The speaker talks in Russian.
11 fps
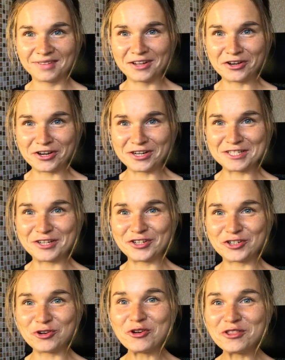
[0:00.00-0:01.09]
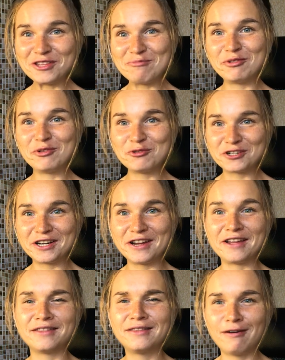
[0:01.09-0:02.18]
разрешенным,
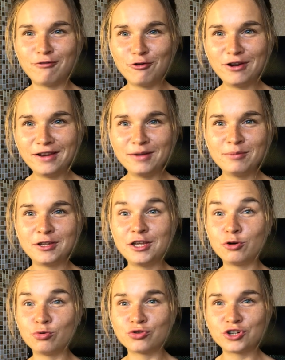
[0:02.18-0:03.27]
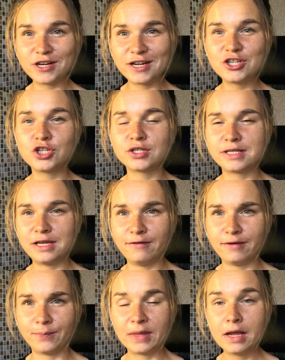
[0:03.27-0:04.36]
уже довольным и уже счастливым.